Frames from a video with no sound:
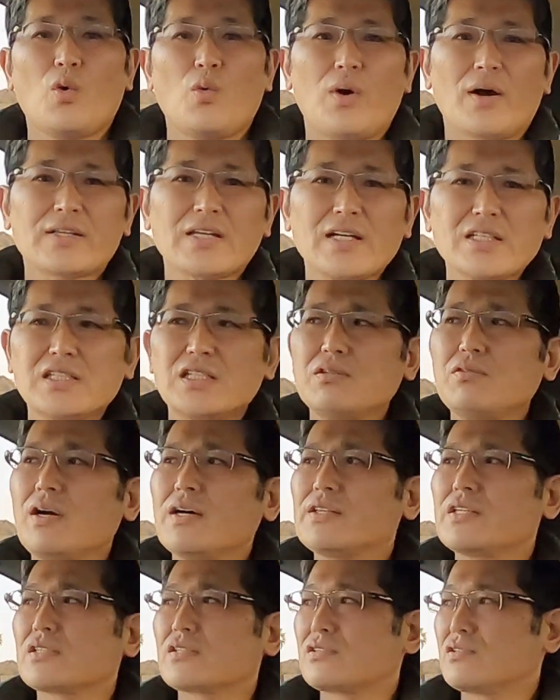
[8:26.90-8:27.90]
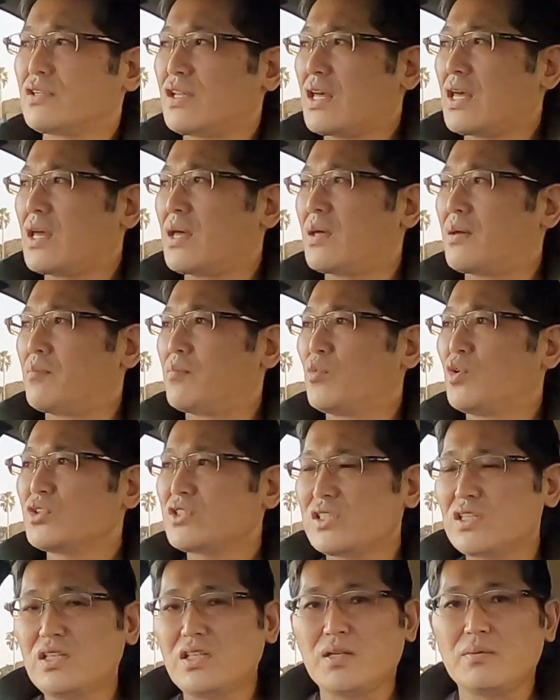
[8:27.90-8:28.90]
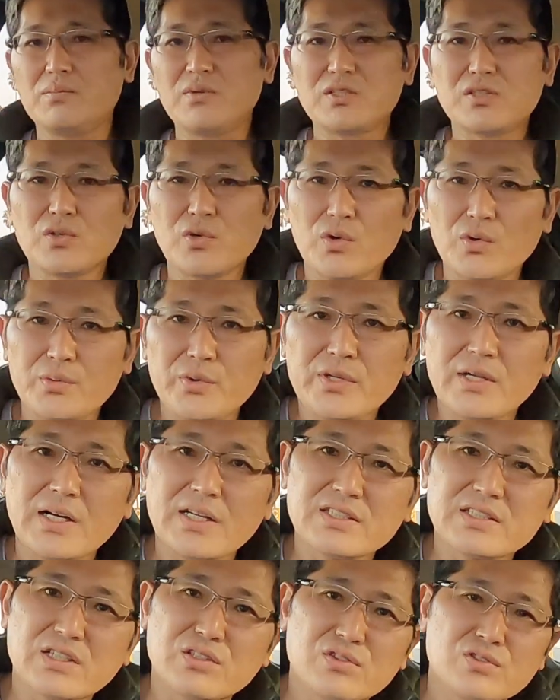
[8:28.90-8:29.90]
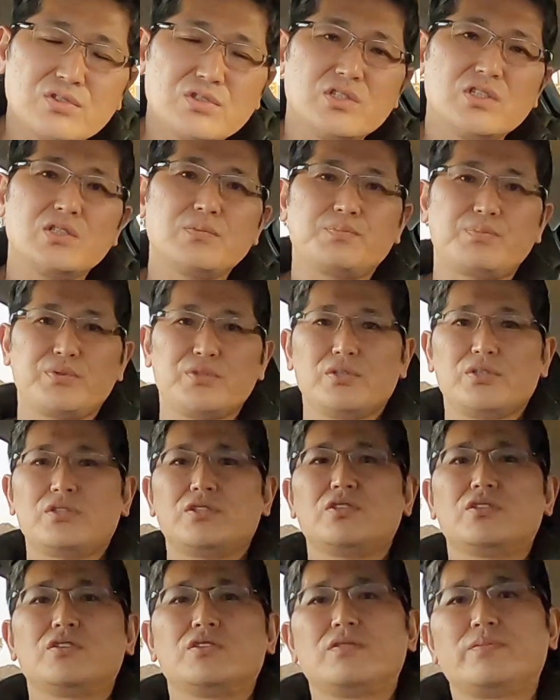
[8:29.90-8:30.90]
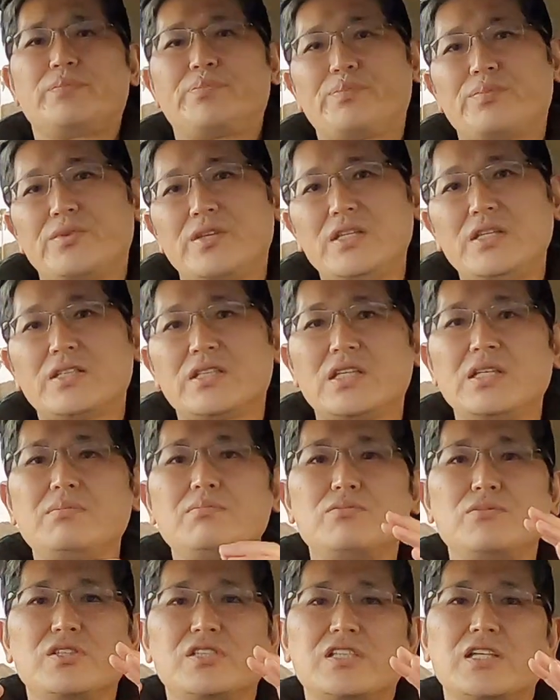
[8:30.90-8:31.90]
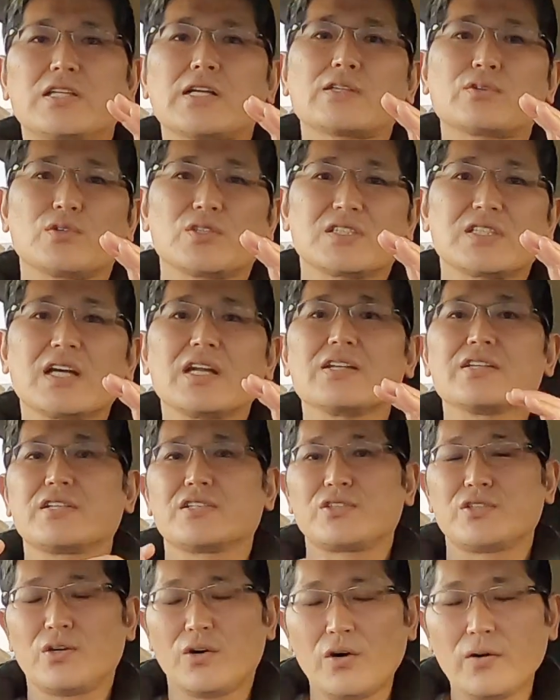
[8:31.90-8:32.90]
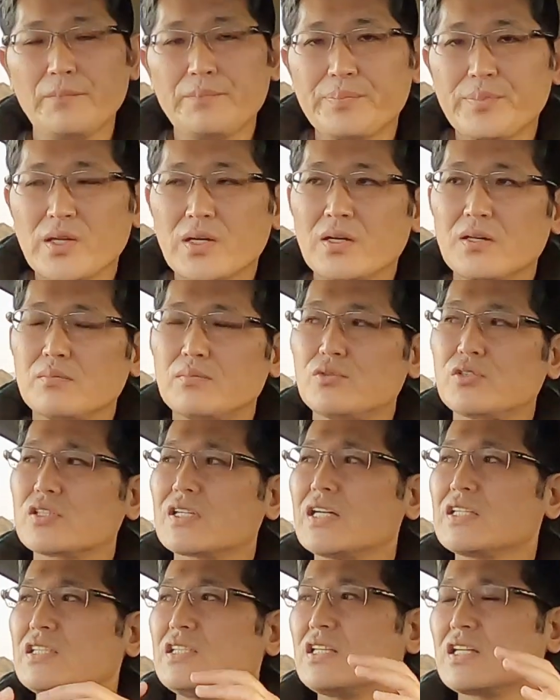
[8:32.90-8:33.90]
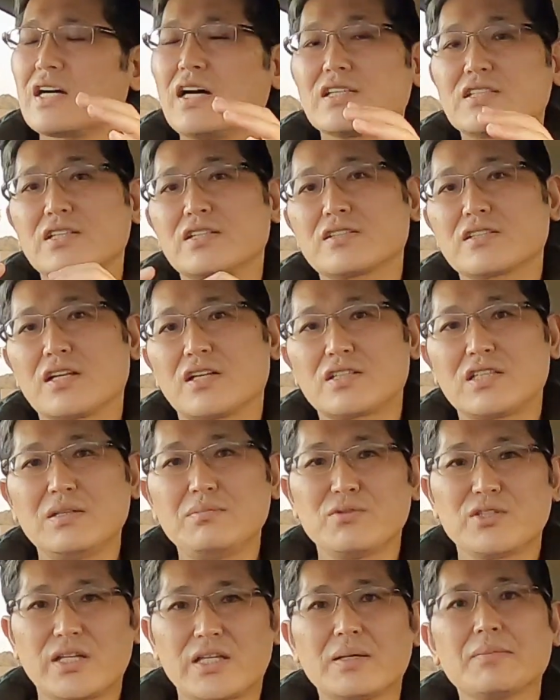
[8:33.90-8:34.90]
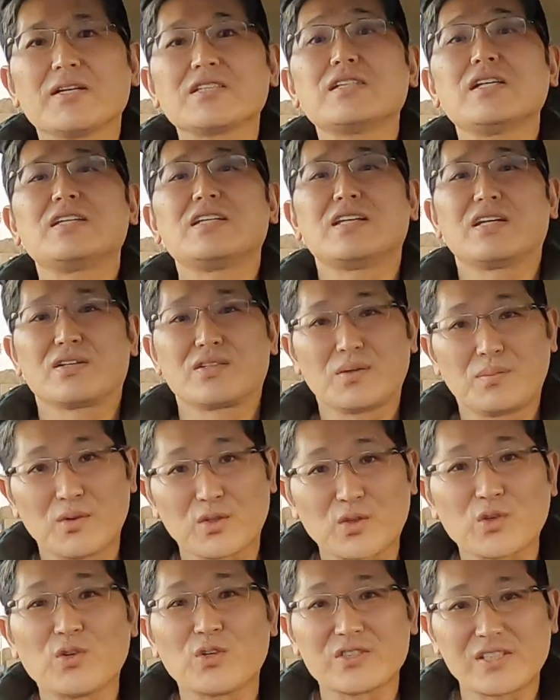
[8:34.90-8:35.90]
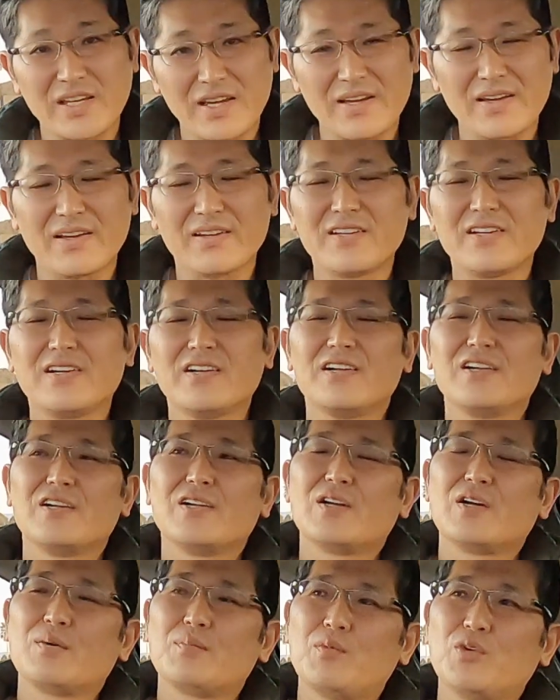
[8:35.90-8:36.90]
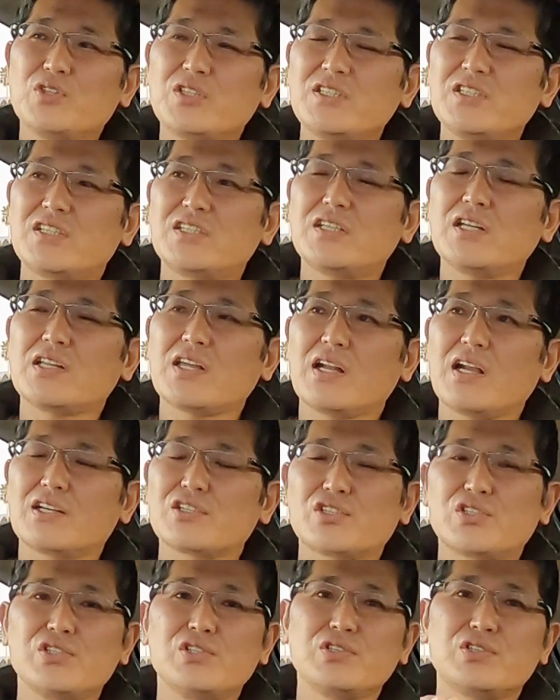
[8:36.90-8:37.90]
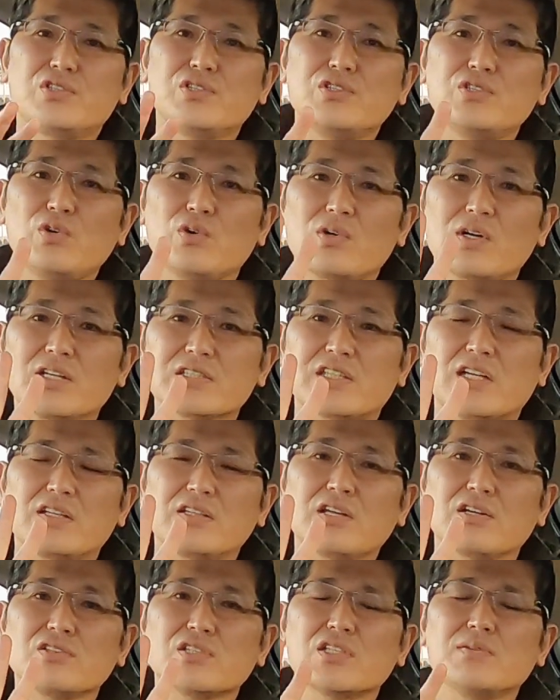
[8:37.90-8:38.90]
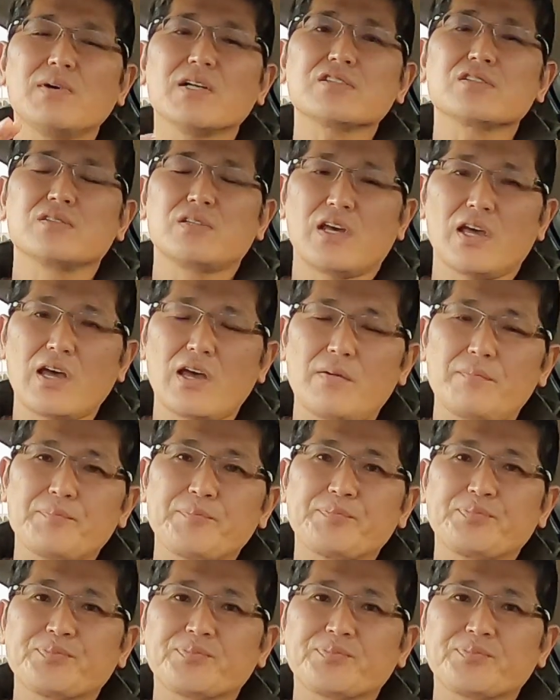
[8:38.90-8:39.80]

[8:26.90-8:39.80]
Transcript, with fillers: 私はですね、もし、みずほフィナンシャルグループに勤務してたとしたらですよ、難しい会社ですから勤務できませんけれども、当然。もししてたら週休4日選択しますね。